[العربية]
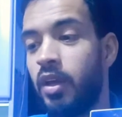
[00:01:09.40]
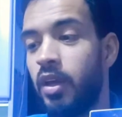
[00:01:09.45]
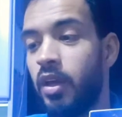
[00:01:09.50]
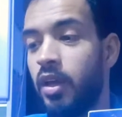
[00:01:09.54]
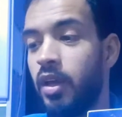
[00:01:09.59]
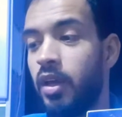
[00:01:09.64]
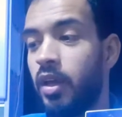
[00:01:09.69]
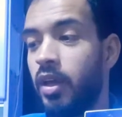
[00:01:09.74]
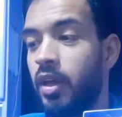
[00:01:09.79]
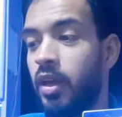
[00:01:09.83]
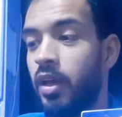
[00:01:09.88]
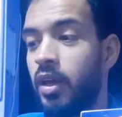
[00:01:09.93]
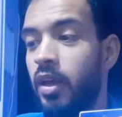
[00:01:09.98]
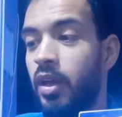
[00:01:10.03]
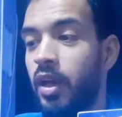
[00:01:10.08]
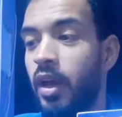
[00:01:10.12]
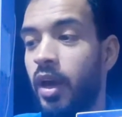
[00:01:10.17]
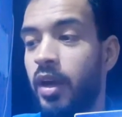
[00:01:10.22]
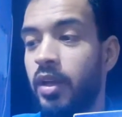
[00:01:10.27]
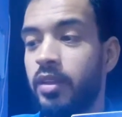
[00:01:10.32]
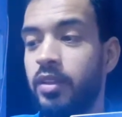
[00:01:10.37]
آه
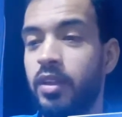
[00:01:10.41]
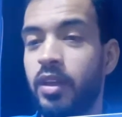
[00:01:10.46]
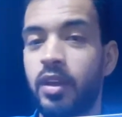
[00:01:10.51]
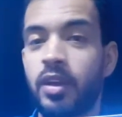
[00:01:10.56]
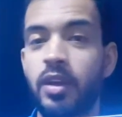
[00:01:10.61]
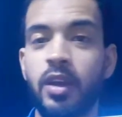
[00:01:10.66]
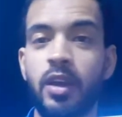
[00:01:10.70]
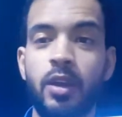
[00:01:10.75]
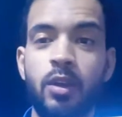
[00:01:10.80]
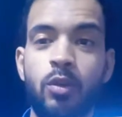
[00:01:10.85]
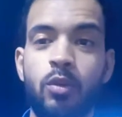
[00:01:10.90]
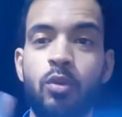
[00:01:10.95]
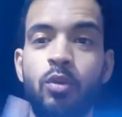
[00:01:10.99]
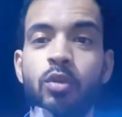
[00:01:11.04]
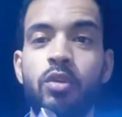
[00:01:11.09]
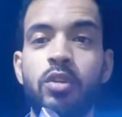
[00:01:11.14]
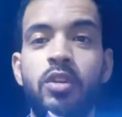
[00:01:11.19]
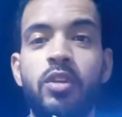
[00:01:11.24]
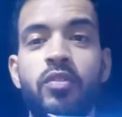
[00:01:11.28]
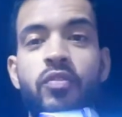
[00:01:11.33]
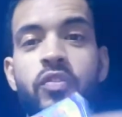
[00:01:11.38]
عندك
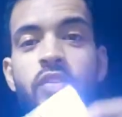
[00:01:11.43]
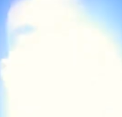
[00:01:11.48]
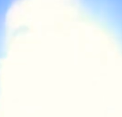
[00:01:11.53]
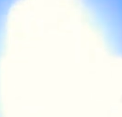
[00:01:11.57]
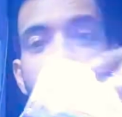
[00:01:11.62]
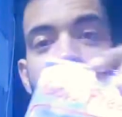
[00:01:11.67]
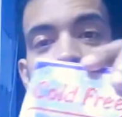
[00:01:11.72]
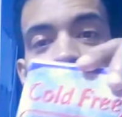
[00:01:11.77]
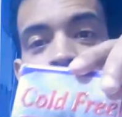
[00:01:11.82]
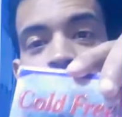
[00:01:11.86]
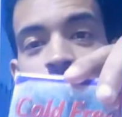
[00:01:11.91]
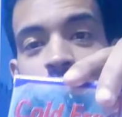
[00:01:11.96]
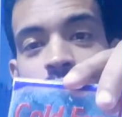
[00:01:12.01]
الكولد فري